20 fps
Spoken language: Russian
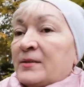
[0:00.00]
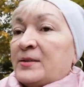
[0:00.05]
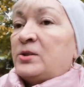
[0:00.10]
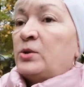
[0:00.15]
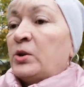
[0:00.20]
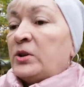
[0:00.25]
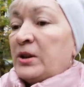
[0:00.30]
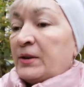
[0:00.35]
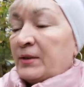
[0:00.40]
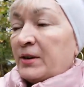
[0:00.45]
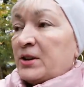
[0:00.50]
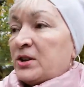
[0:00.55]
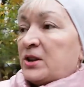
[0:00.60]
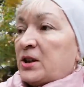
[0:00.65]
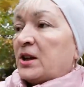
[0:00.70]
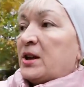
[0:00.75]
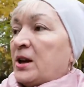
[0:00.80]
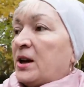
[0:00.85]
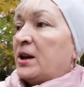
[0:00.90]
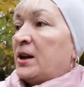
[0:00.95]
Все,
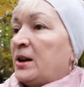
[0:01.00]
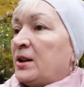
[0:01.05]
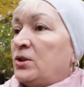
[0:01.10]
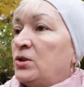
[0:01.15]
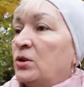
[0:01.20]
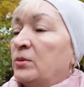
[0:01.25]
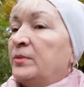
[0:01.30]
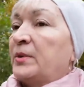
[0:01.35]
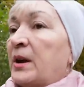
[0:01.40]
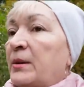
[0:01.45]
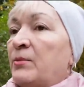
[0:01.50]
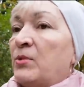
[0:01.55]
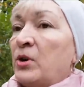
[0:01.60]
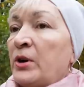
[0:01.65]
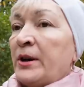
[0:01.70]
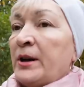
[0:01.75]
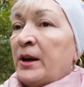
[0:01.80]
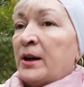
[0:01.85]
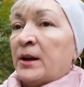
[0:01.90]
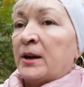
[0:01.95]
девочки, идем
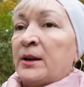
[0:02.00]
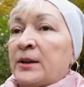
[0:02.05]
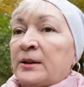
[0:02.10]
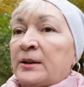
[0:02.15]
домой.